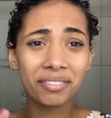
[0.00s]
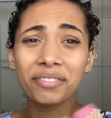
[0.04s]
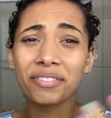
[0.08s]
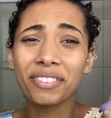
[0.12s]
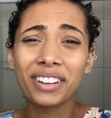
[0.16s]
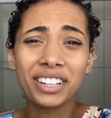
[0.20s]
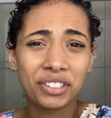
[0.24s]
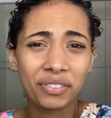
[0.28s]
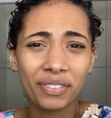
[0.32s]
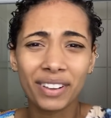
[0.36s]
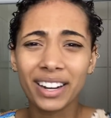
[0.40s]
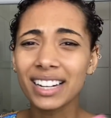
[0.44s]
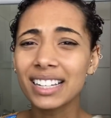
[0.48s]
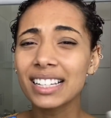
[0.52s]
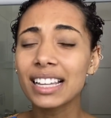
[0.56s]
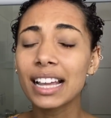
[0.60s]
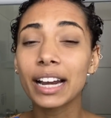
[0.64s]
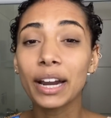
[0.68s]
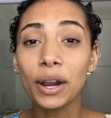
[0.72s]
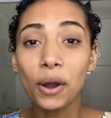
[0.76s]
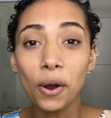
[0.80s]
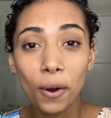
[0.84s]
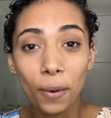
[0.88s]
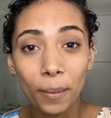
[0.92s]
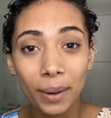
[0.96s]
fez diferença
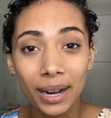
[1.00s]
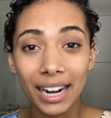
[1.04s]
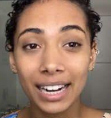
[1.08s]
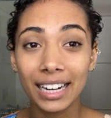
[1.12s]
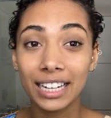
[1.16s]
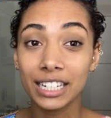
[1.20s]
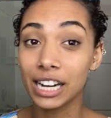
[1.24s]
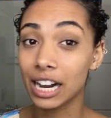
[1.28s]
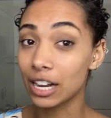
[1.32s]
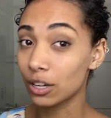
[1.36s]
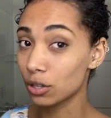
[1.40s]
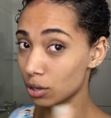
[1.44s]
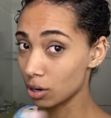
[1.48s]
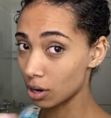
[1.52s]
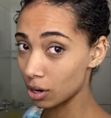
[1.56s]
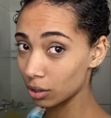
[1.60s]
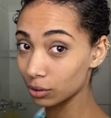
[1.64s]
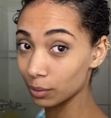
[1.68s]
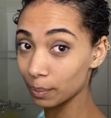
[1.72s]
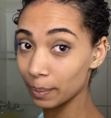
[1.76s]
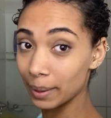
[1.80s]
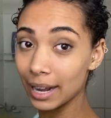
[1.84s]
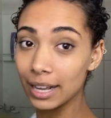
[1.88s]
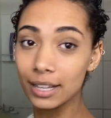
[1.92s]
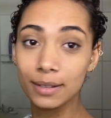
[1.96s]
nenhuma, né? Deixar solto,
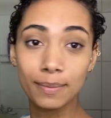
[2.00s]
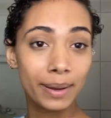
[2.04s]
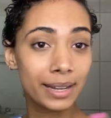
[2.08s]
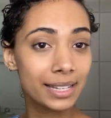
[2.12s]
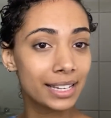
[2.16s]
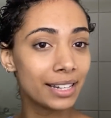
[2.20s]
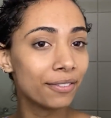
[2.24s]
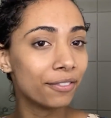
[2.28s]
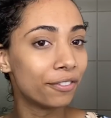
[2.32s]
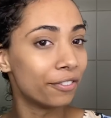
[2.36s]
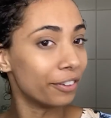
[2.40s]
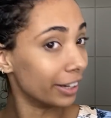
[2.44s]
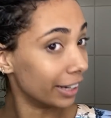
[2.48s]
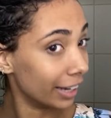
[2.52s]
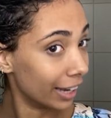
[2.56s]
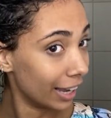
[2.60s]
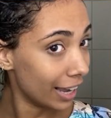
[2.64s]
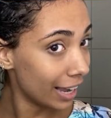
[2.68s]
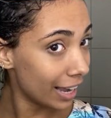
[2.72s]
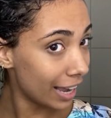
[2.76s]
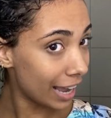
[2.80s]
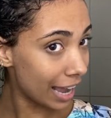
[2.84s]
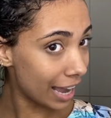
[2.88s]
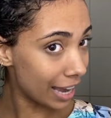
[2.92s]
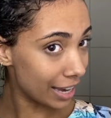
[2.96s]
preso, mas enfim.
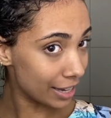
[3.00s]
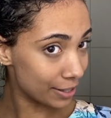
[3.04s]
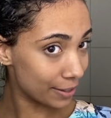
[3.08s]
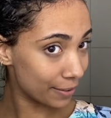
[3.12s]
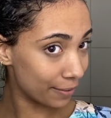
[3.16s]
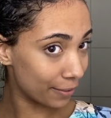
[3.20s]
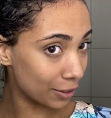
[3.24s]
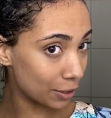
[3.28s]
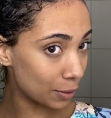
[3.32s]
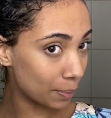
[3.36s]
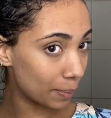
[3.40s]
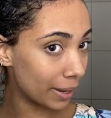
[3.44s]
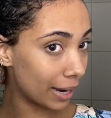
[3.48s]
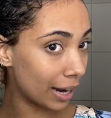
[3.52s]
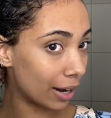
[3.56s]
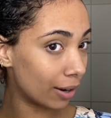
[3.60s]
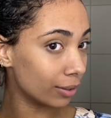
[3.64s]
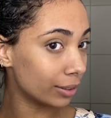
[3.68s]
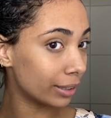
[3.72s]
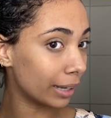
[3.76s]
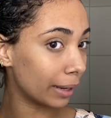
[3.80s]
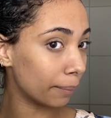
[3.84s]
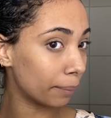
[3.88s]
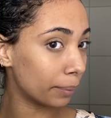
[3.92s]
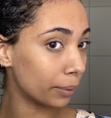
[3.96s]
É isso, vou esperar o
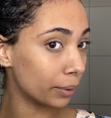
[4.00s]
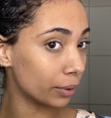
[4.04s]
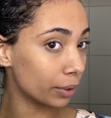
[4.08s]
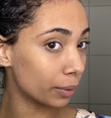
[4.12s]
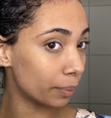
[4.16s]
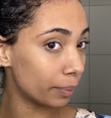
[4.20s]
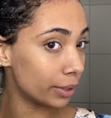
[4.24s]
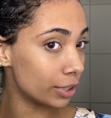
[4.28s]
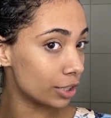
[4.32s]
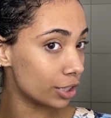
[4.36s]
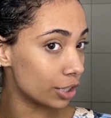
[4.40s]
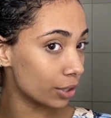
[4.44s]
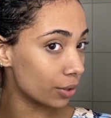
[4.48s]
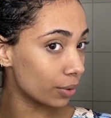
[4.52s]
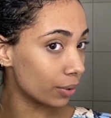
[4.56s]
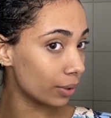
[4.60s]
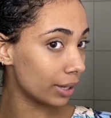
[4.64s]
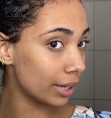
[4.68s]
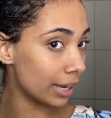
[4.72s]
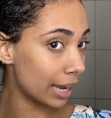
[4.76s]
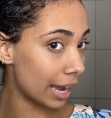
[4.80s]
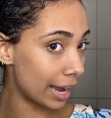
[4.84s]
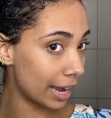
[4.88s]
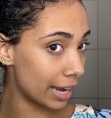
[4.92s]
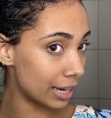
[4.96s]
tempinho que pediu
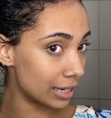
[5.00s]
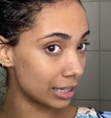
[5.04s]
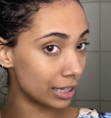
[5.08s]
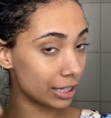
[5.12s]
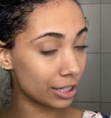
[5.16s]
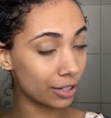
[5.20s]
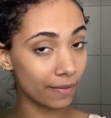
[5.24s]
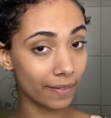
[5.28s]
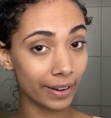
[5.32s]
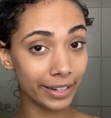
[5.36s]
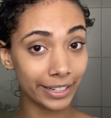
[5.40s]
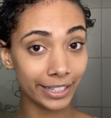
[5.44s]
e aí a gente vem